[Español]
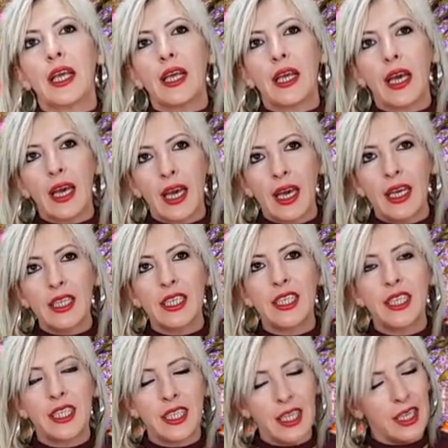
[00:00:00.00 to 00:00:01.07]
que
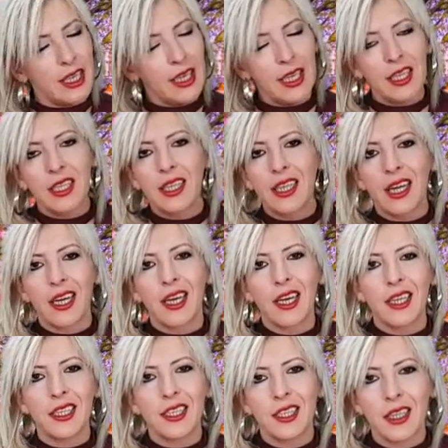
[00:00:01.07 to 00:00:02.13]
sí
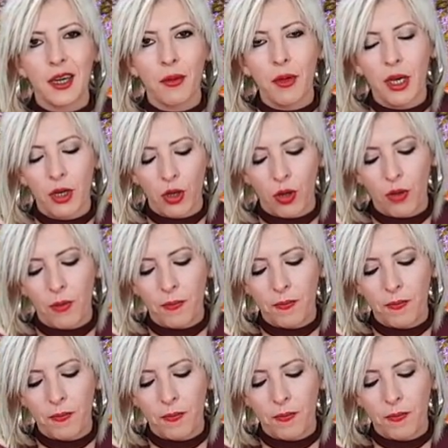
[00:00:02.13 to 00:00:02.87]
tenéis trabajo.